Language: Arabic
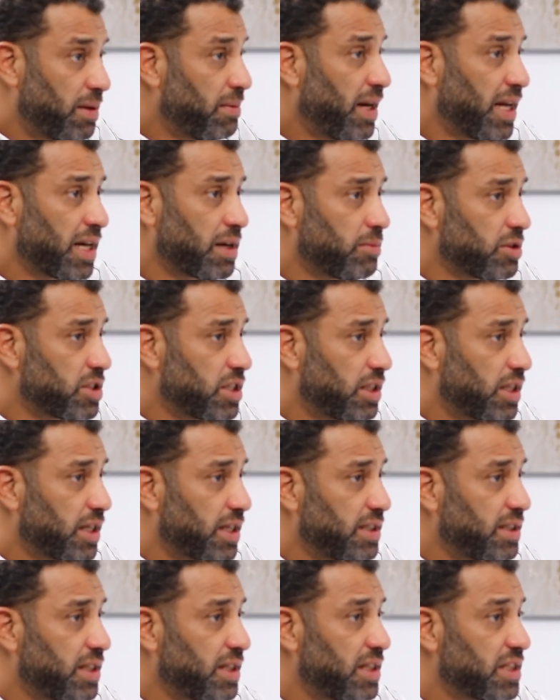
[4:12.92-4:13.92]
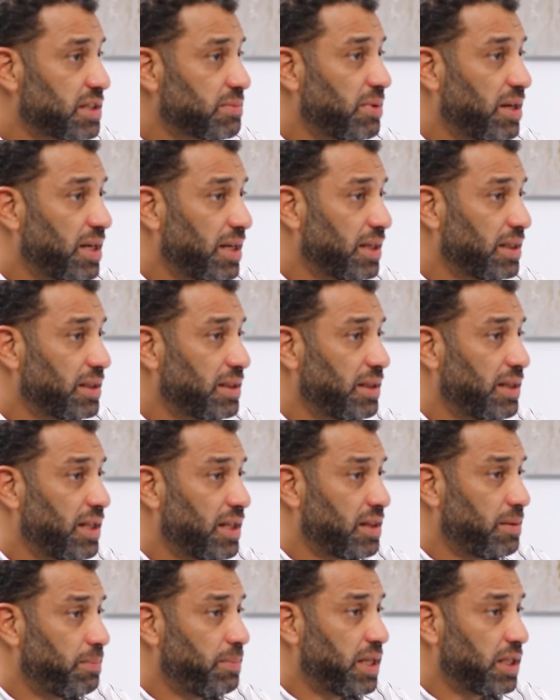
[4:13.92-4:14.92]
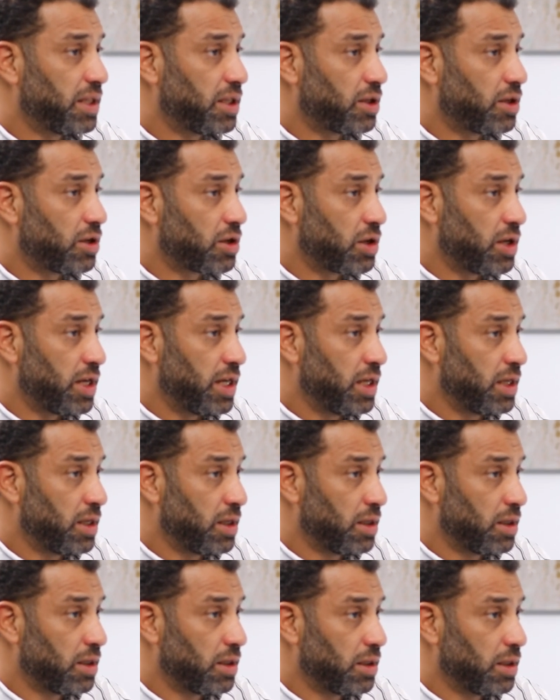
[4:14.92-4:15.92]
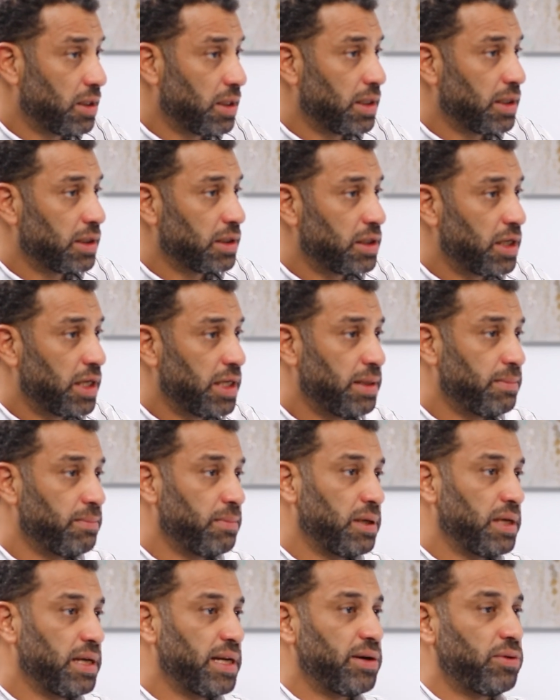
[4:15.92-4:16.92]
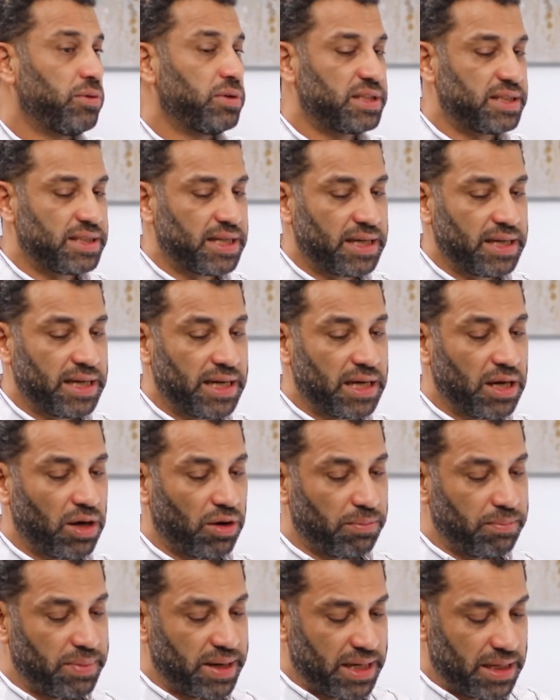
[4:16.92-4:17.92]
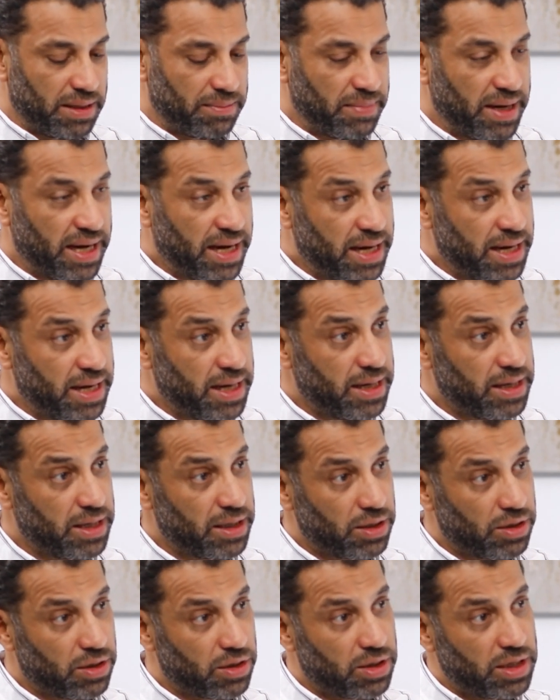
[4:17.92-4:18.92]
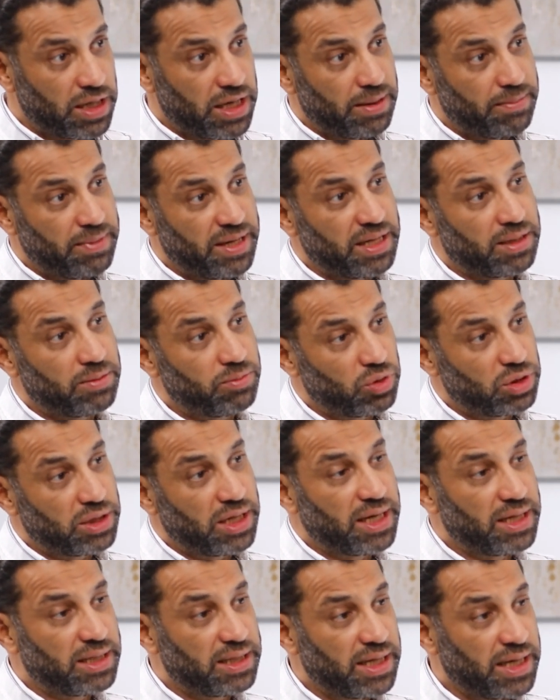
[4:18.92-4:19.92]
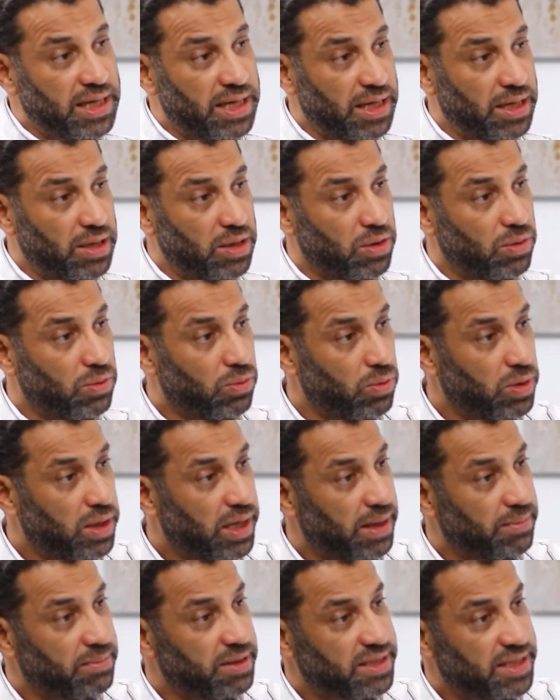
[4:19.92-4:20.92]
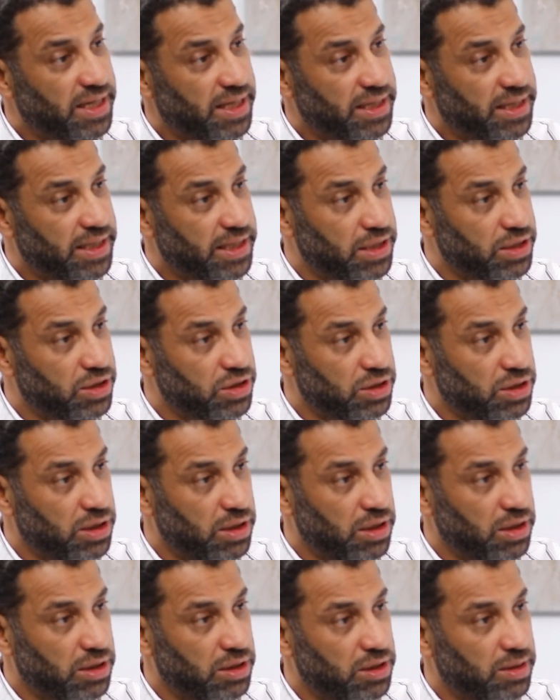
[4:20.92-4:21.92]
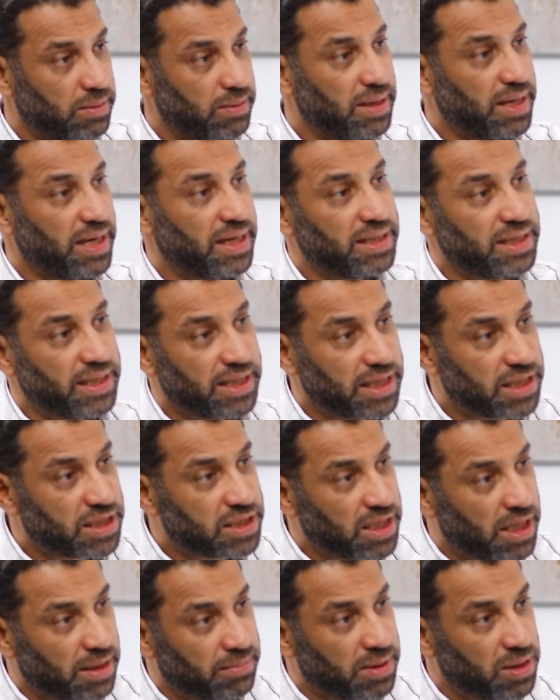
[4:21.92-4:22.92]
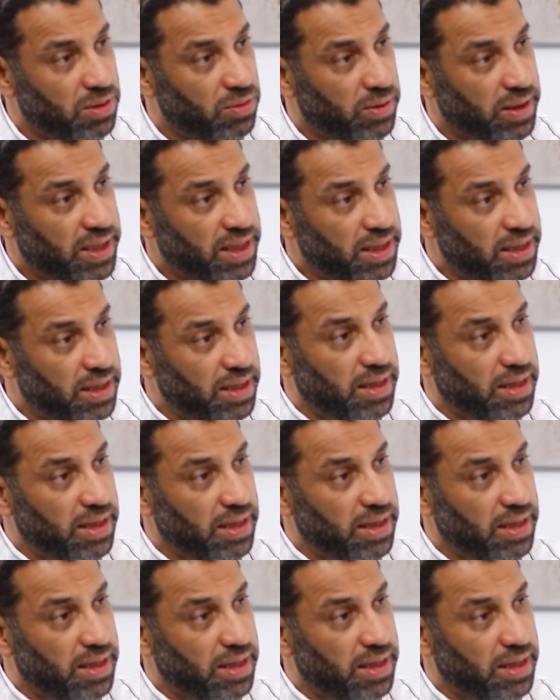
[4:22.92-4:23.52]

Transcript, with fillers: بنعمل حاجه بسيطه جدا اسمها تثبيت القرنيه طيب لو استنينا عقبال ما القرنيه بقت متهدله وعامله زي الكرش طب انا عندي كرش هعمل له ايه